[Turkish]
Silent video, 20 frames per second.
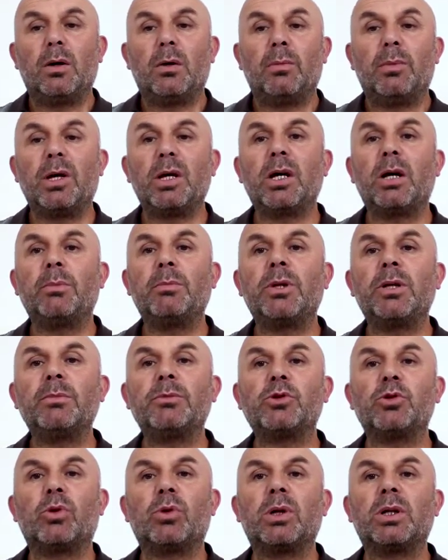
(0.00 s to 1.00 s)

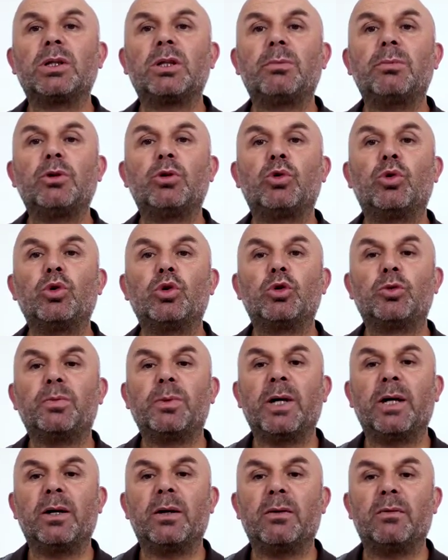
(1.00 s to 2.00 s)
Peygamberimiz orada bir
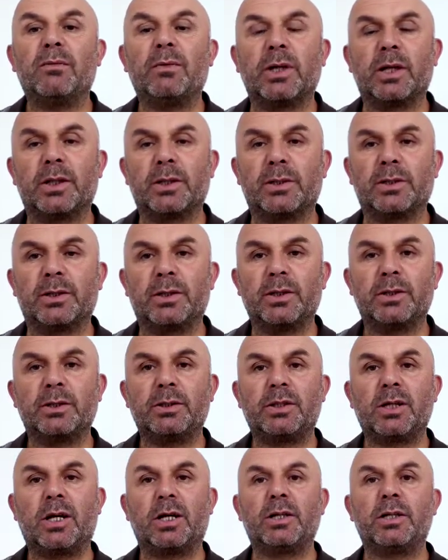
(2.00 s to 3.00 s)
hutbe verdi.
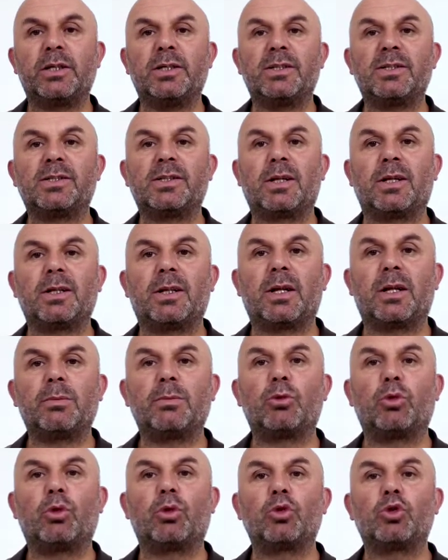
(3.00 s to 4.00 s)
Yani insanlara bir
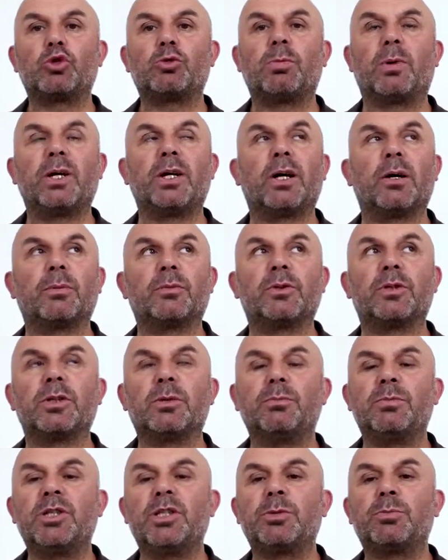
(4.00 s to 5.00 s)
konuşma
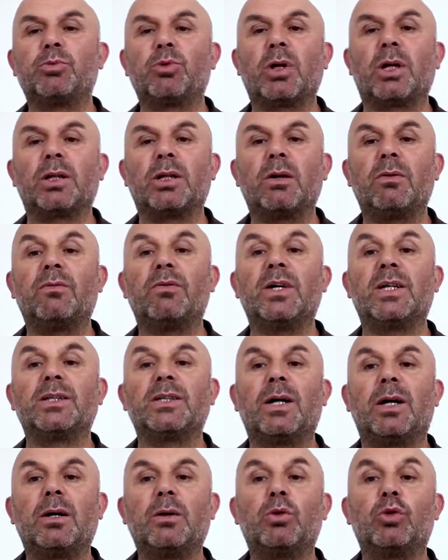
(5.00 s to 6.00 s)
yaptı. Biz buna da
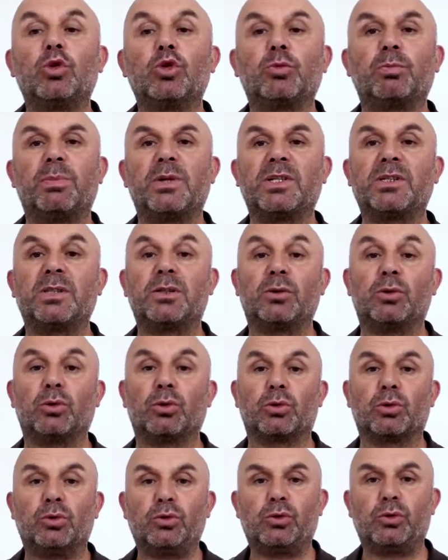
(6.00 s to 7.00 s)
veda hutbesi
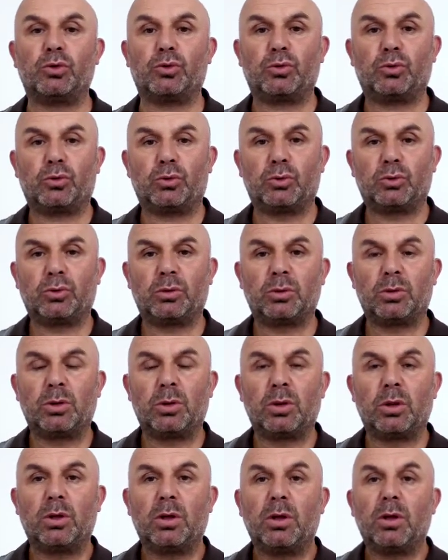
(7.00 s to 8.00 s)
diyoruz.
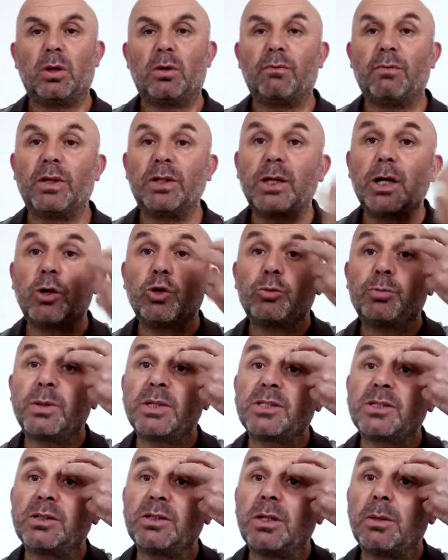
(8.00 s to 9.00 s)
Veda
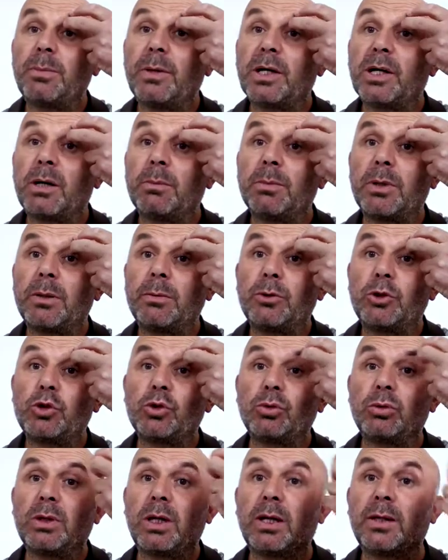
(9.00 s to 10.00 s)
hutbesinde Peygamberimiz
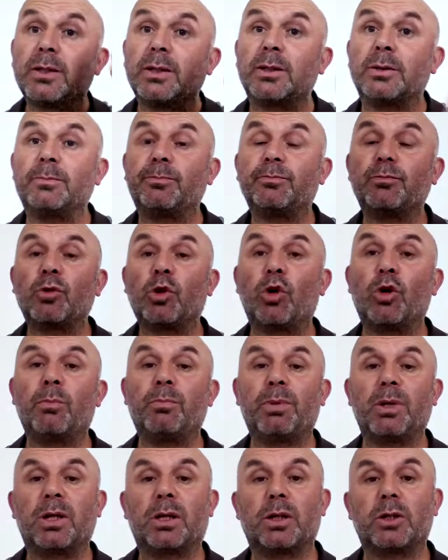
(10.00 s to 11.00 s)
şunları ön
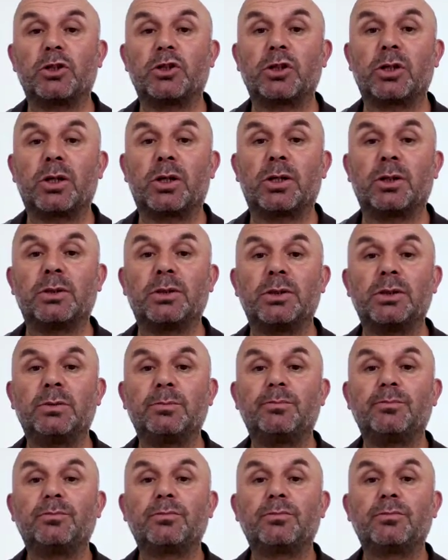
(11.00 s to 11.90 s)
plana çıkardı.